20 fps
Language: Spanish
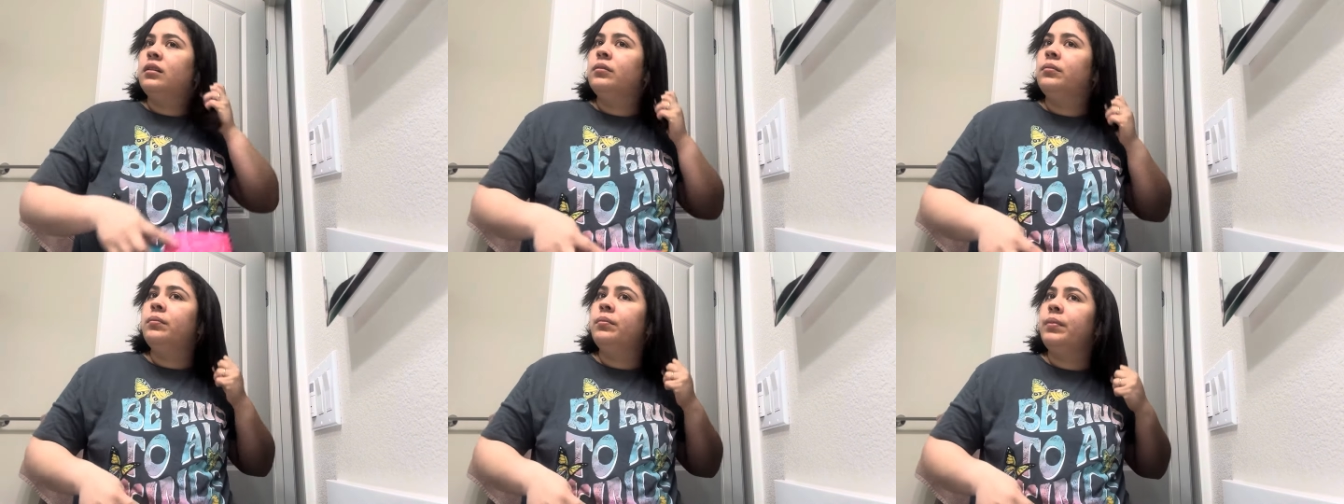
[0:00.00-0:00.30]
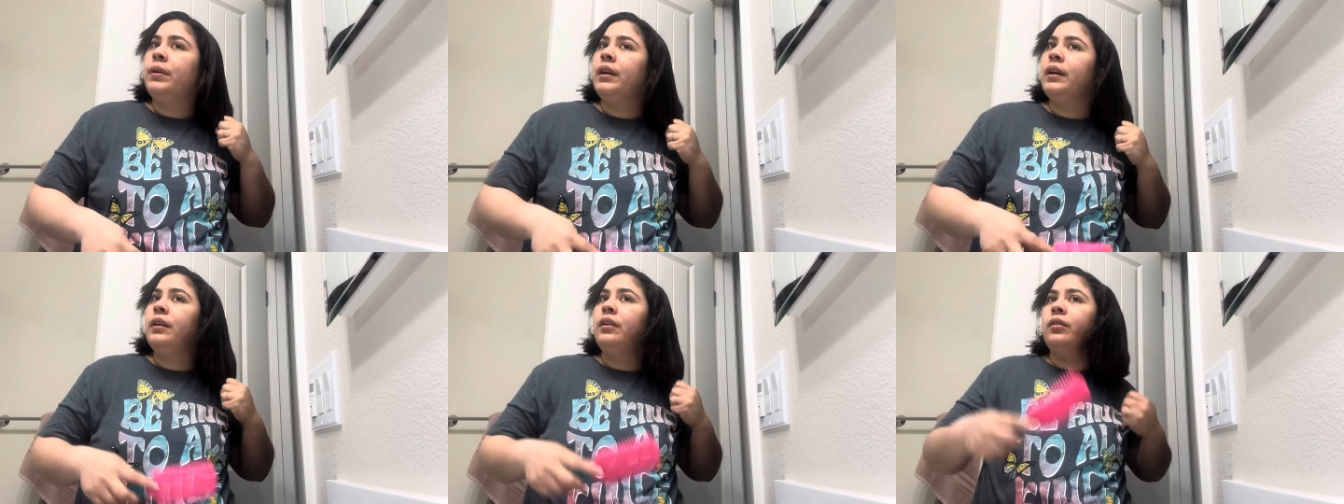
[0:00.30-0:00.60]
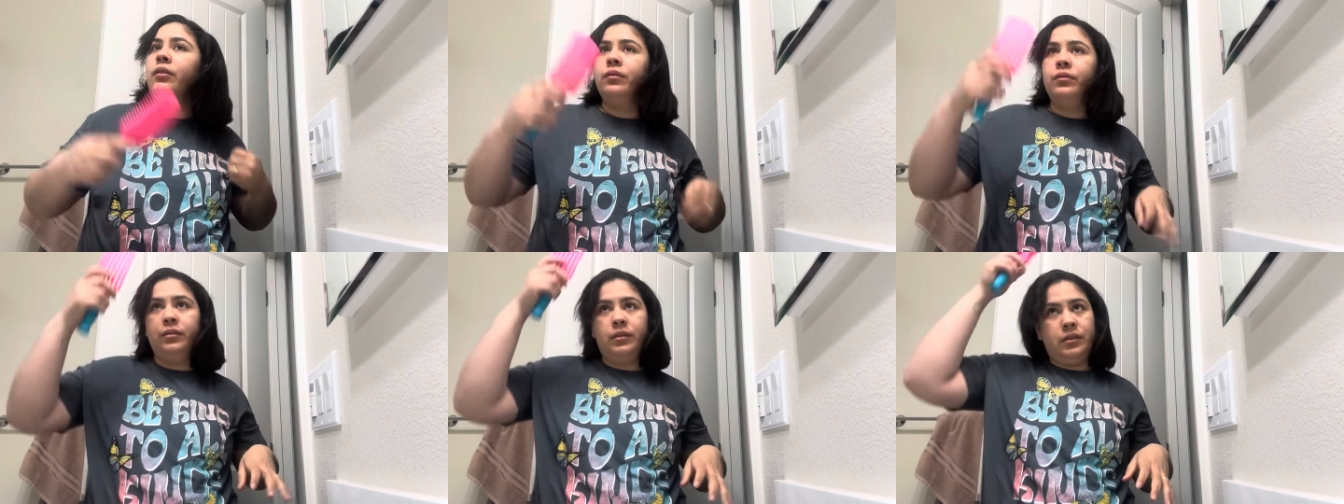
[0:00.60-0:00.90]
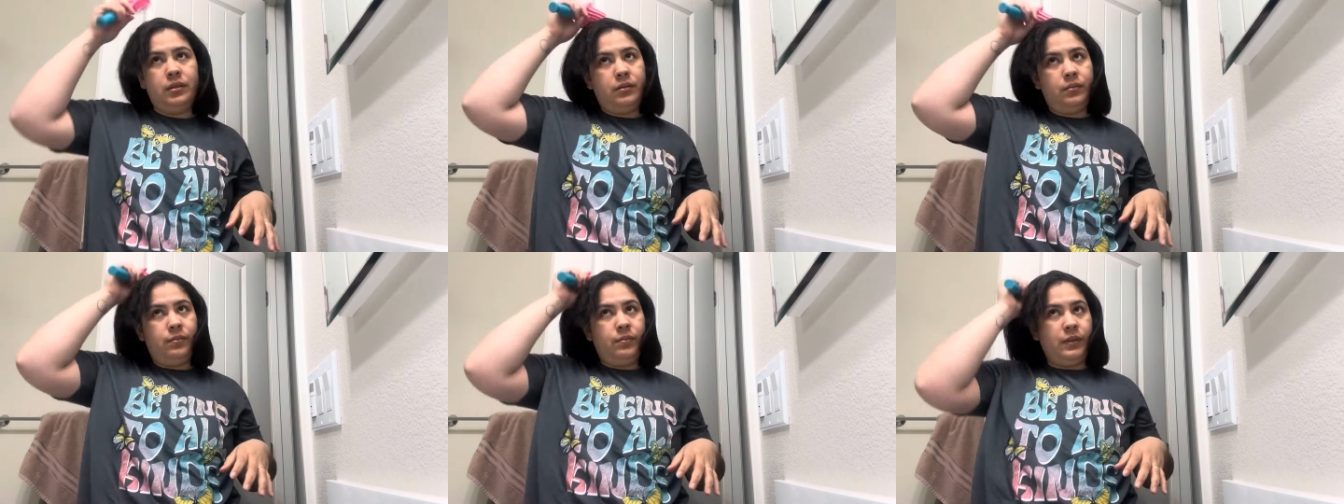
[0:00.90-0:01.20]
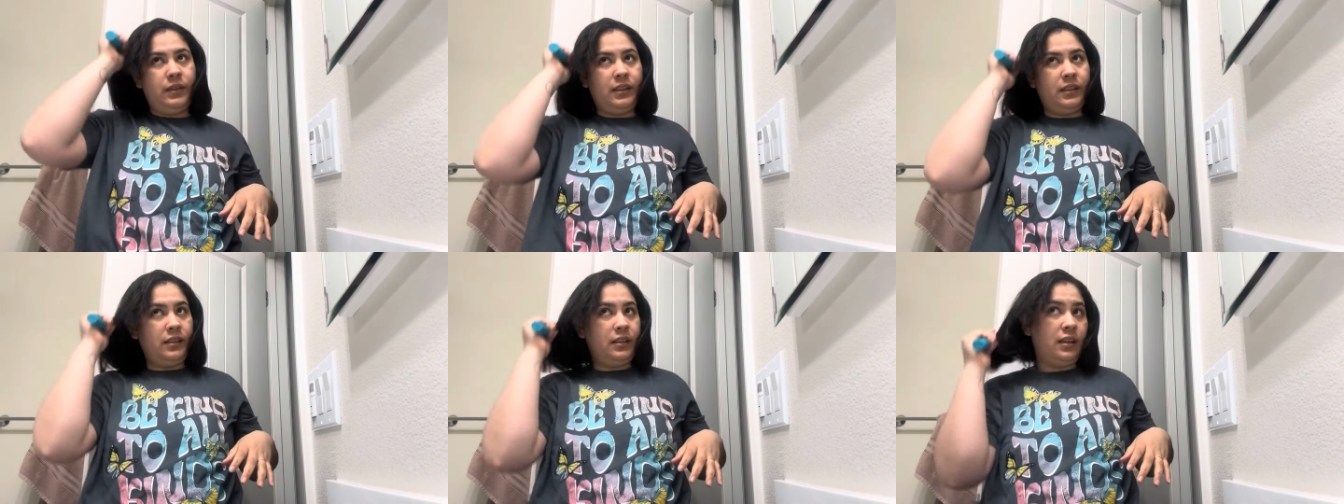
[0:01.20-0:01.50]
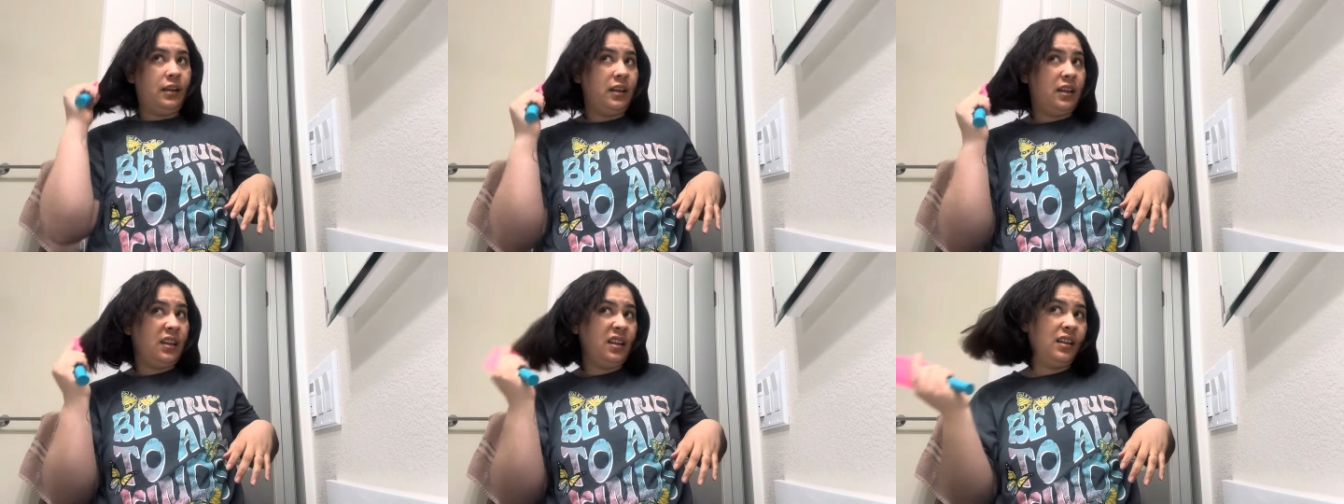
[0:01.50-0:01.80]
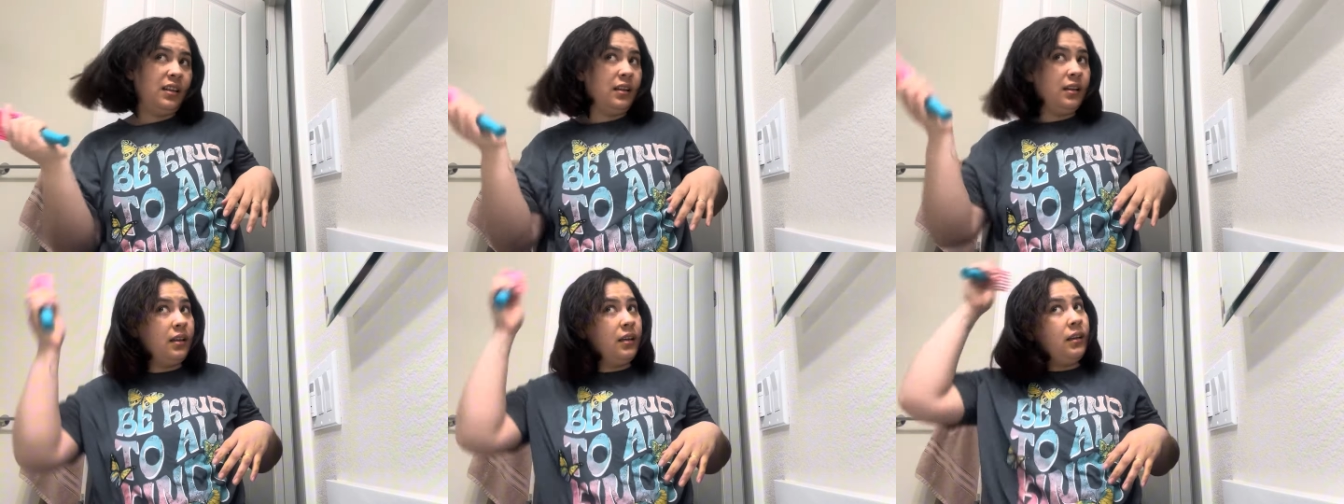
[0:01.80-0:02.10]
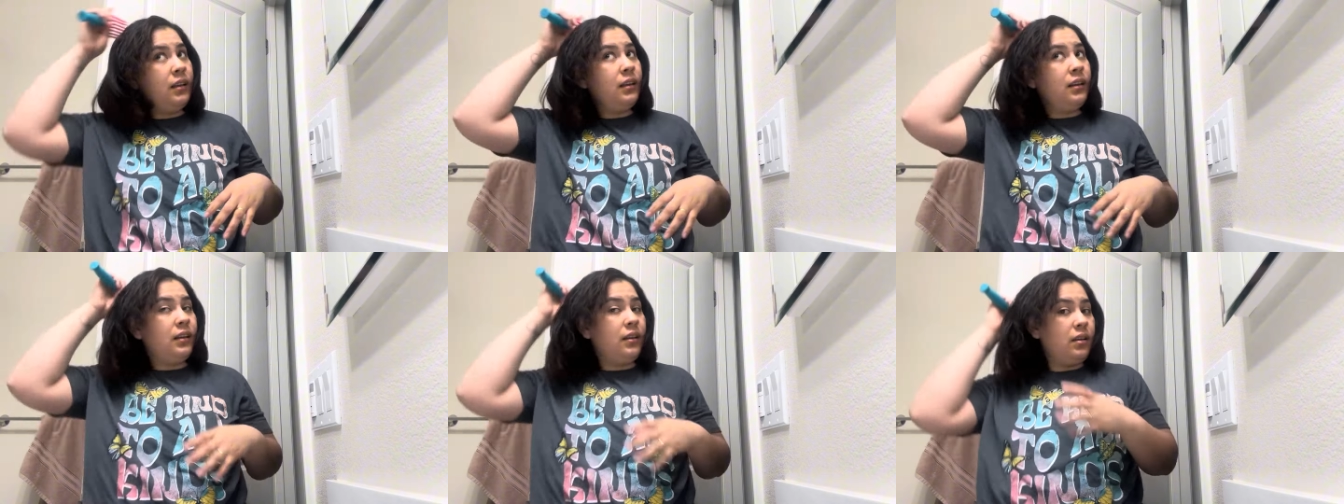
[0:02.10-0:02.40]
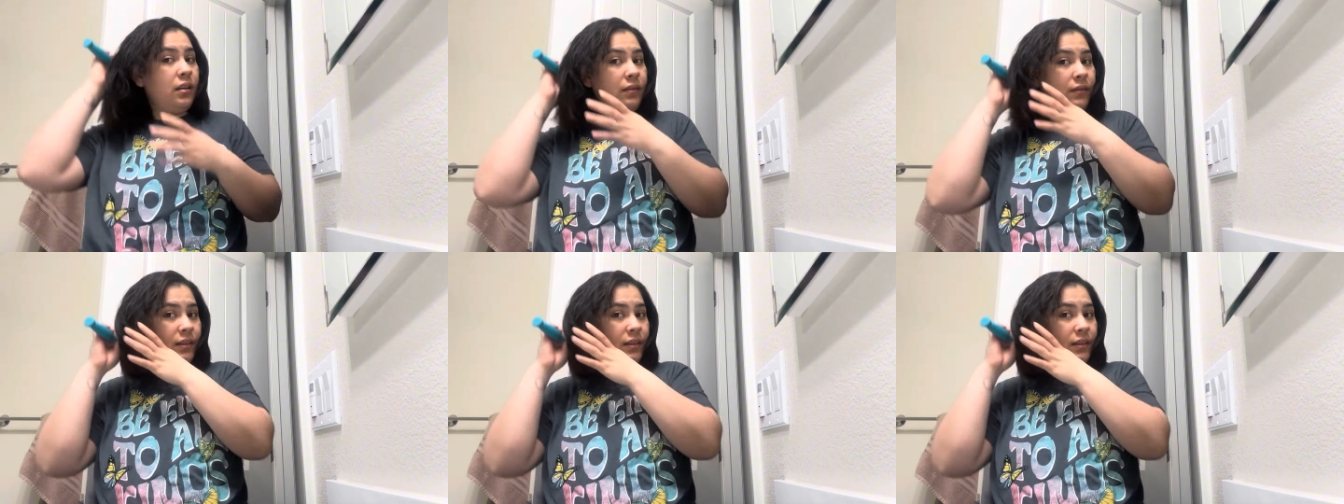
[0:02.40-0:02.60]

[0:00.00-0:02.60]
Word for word: pero pues sí de